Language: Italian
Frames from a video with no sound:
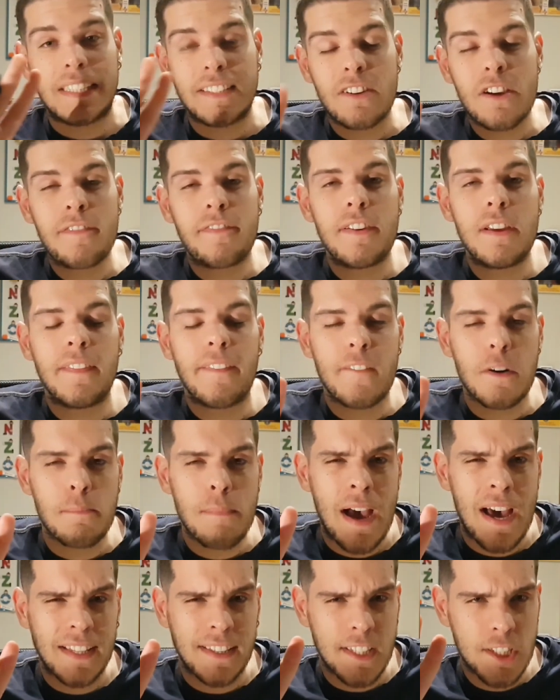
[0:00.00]
Tre film
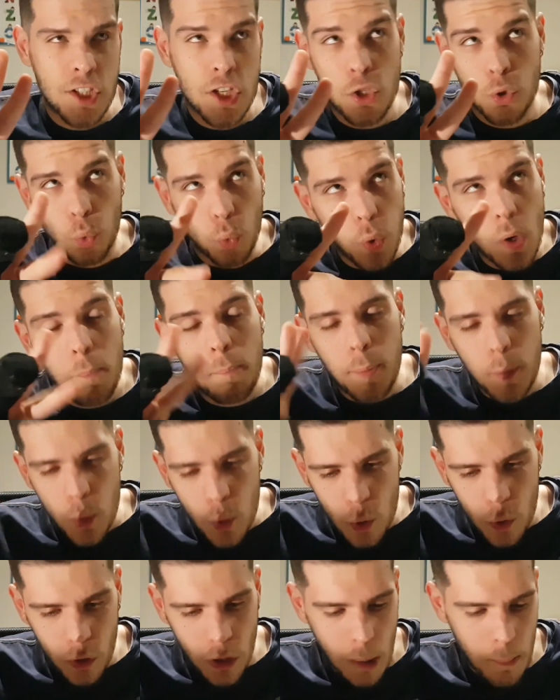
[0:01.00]
drammatici, due
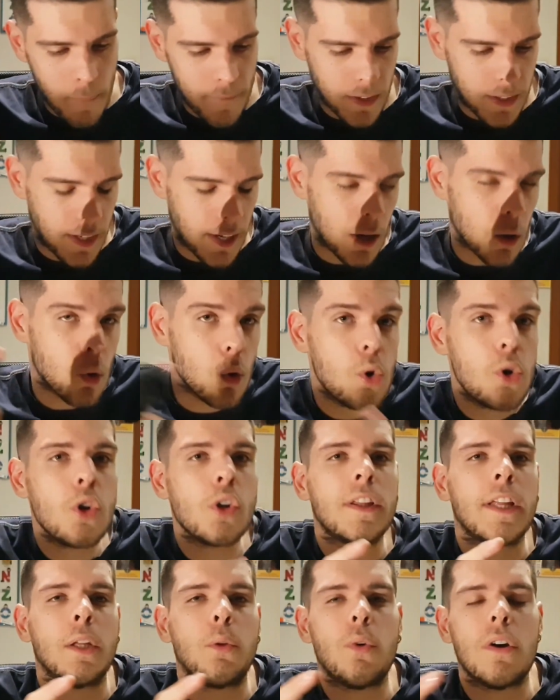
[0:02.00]
più uno, perché
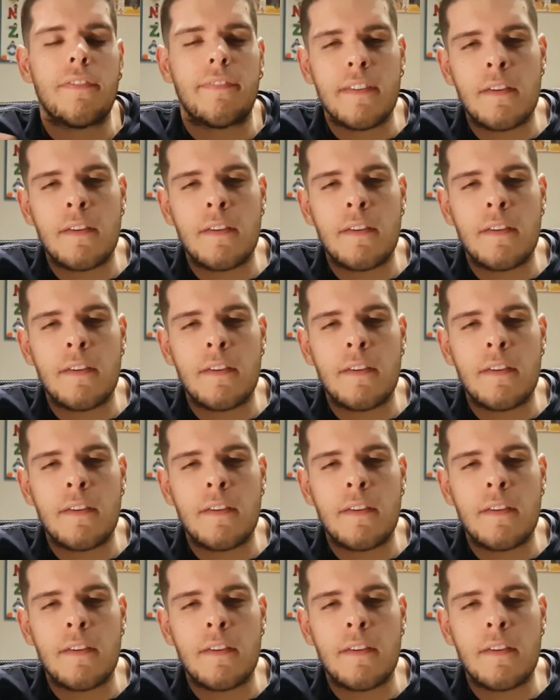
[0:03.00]
uno dei,